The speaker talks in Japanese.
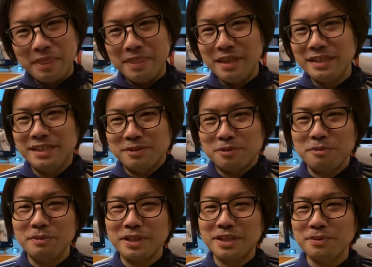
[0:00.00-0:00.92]
なぜそこ
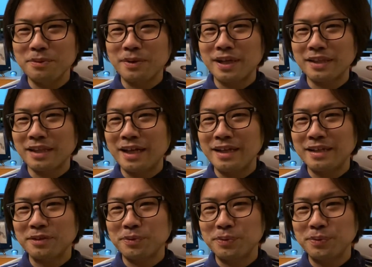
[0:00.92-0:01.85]
まで評価が高い
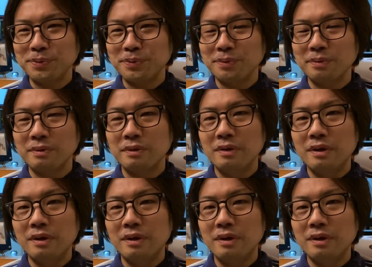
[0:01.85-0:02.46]
かというと